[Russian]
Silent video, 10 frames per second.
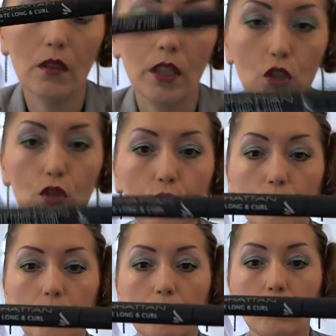Так
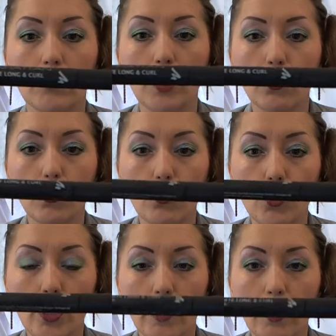что эту
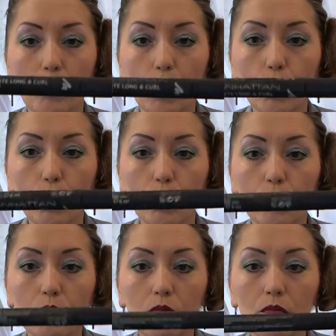тушь я
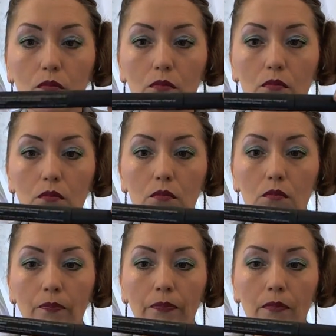рекомендую.
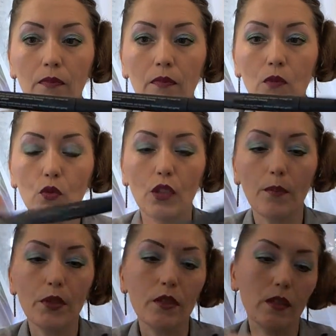Тут
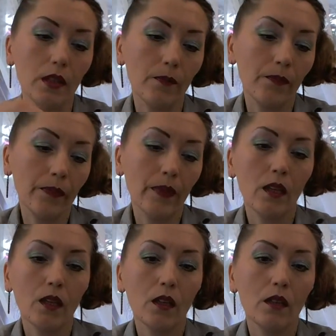написано
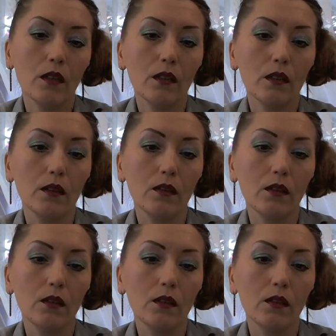э,